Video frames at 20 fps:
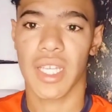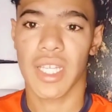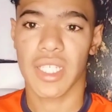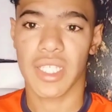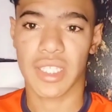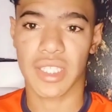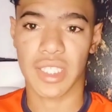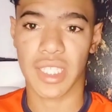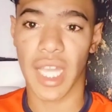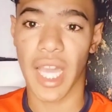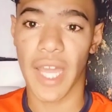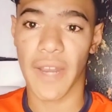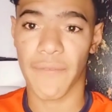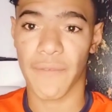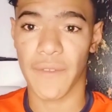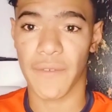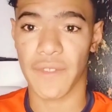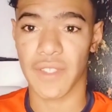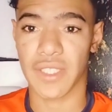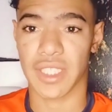الصغار
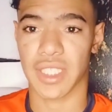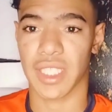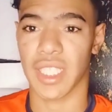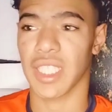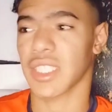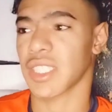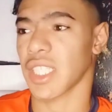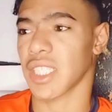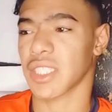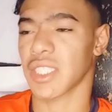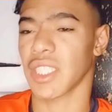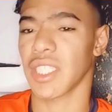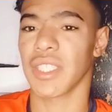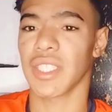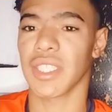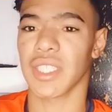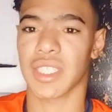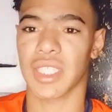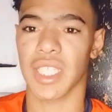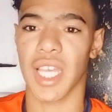في فلسطين تقتل
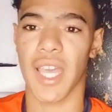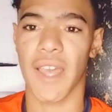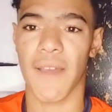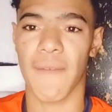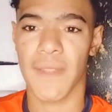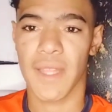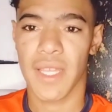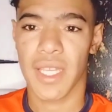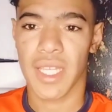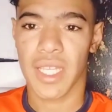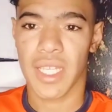النساء